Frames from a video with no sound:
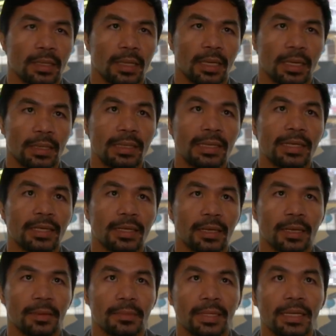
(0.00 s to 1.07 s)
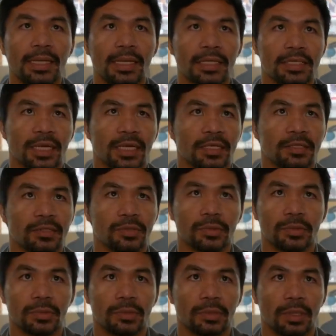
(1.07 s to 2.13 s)
I really, I'm really excited
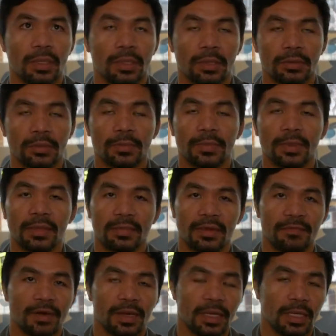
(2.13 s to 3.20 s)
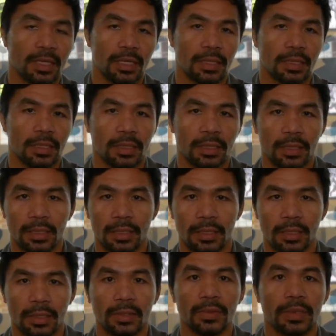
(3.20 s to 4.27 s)
to uh, to bring my fight here in
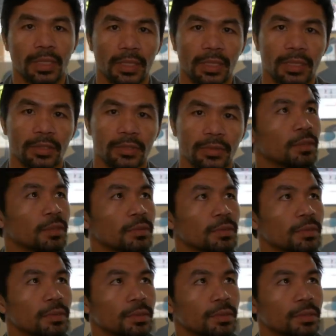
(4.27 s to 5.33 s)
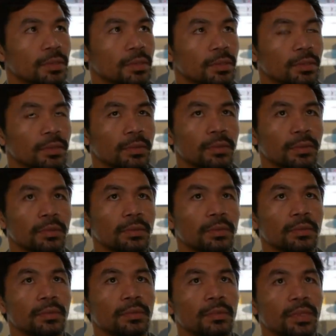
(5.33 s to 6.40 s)
in UAE to on on on
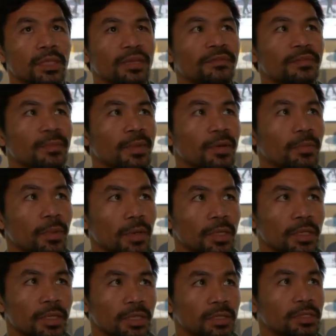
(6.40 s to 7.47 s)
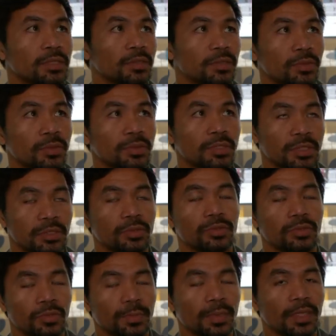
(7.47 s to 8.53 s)
whatever my opponent is to just
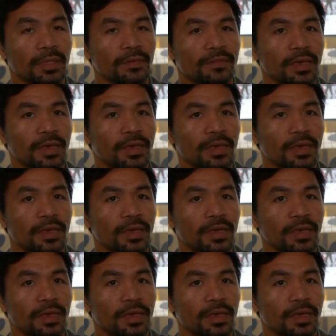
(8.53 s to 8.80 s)
to to bring the